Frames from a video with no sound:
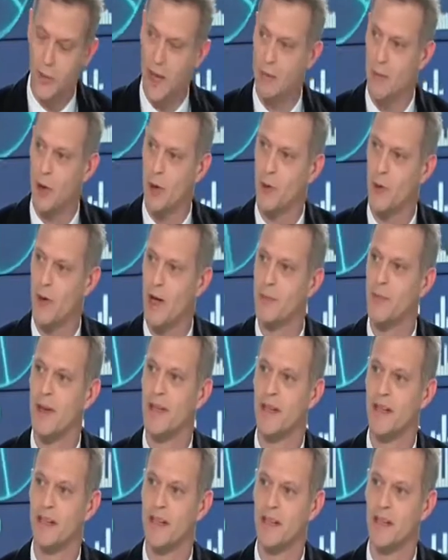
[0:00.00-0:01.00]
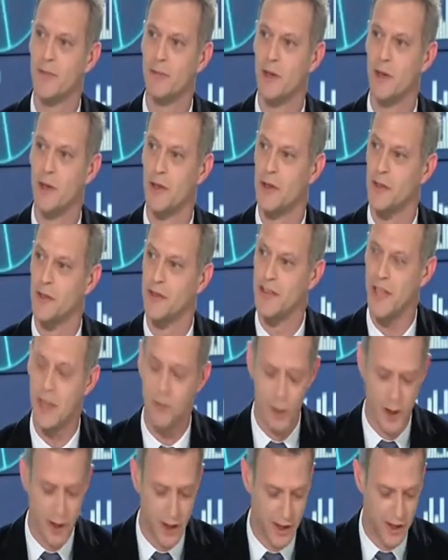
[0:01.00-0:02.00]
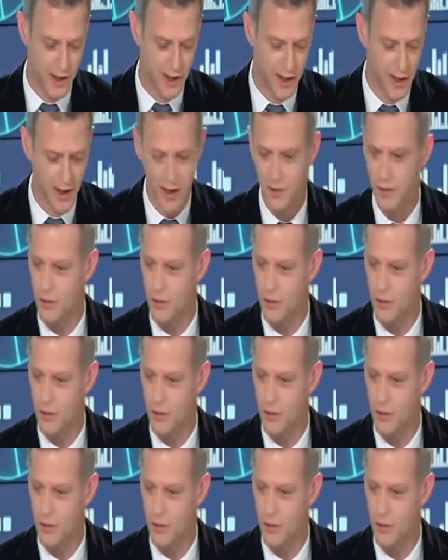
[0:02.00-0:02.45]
au même endroit de manière quasiment symbolique,